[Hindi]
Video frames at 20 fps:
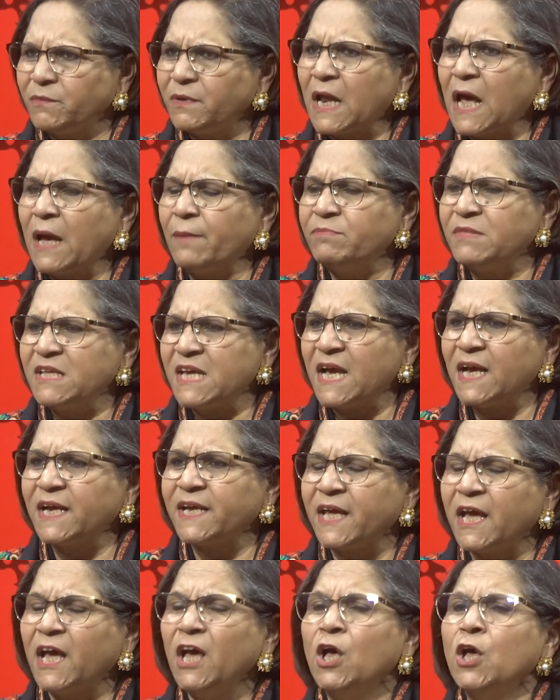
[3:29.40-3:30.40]
नाम दिया
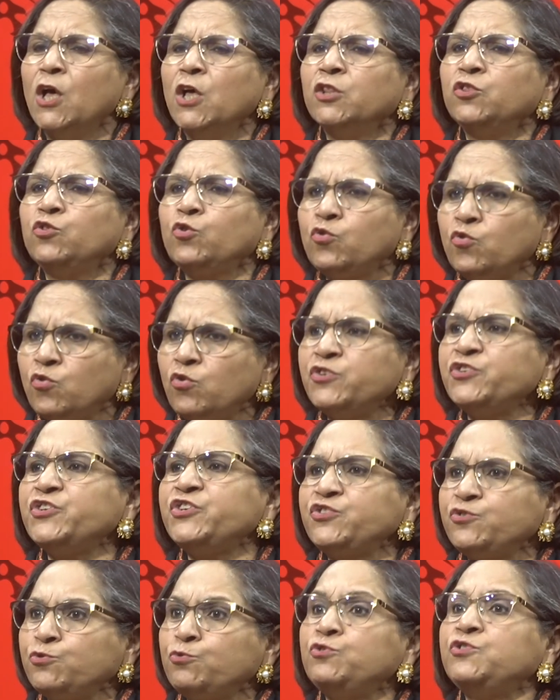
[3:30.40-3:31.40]
गया तो
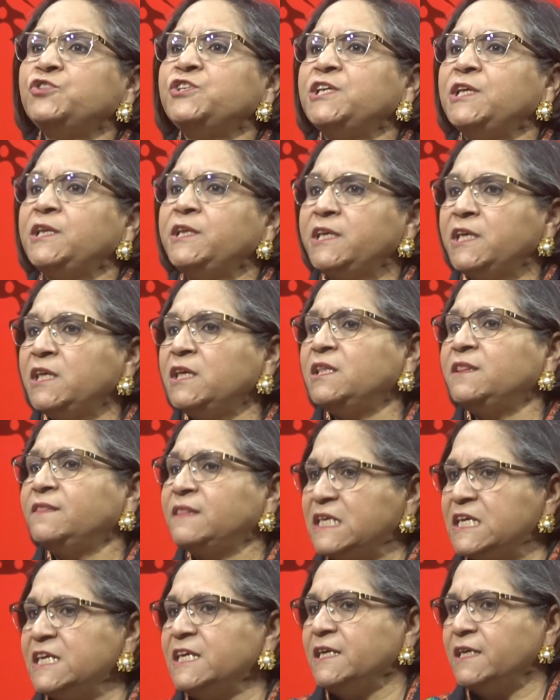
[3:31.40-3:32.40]
कोशिश तो चीन की
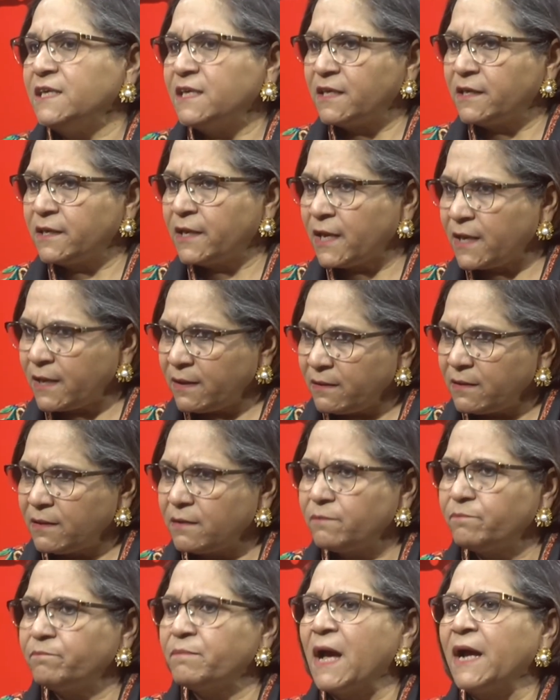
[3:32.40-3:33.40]
थी कि
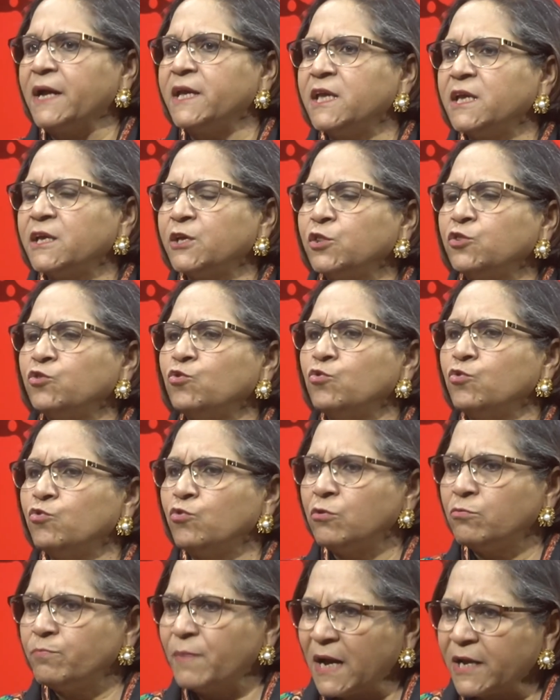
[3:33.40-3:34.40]
बाकी खत्ों
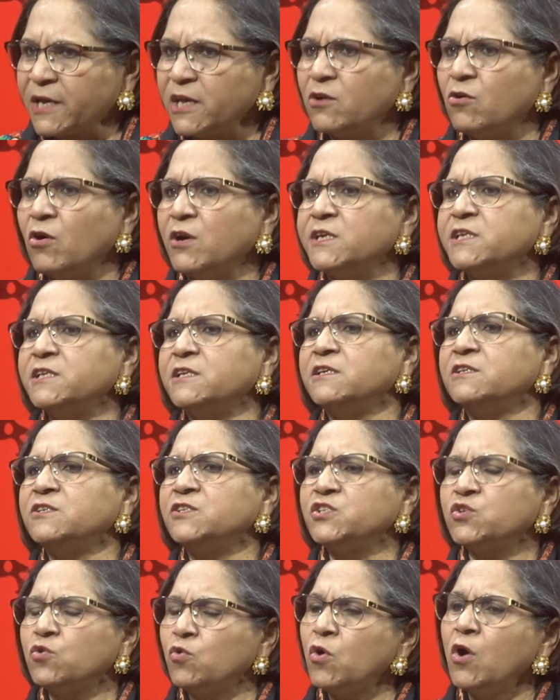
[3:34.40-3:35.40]
को बाकी
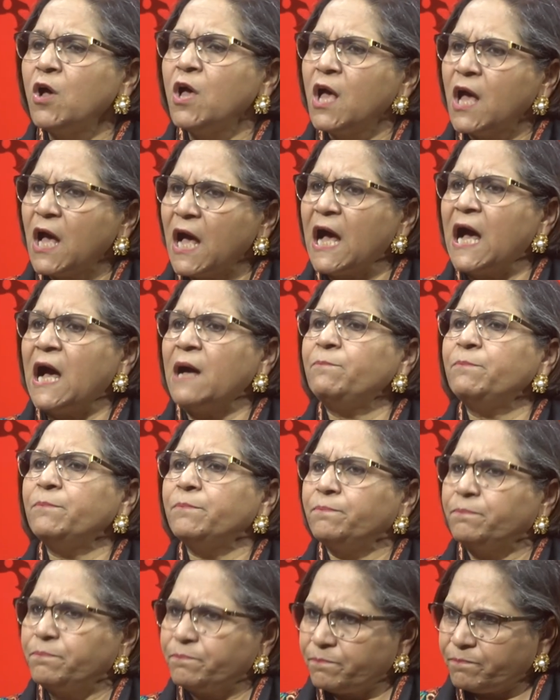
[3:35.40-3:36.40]
कॉन्टिनेंट्स को आप
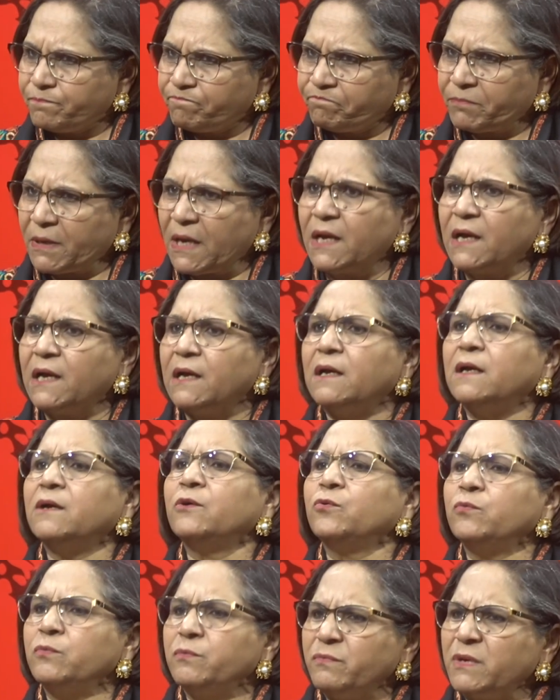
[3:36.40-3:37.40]

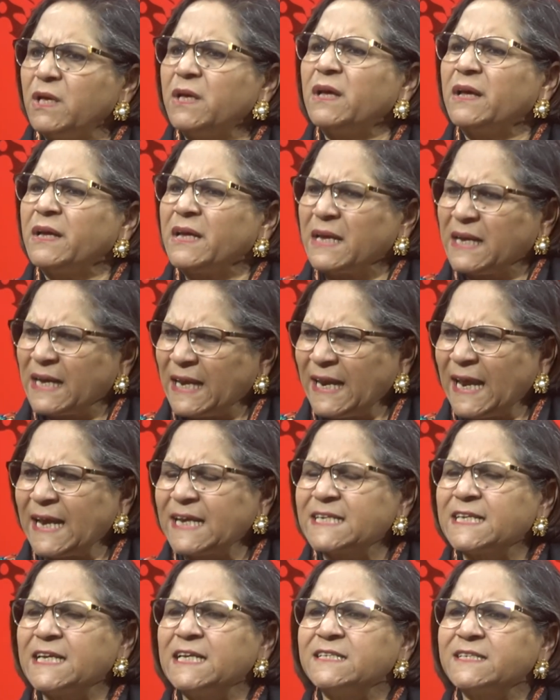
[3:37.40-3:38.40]

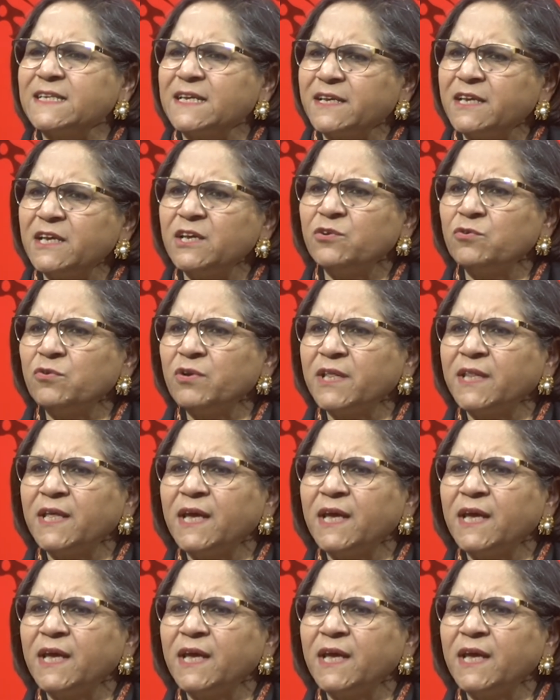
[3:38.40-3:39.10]
कनेक्ट कर सकें क्योंकि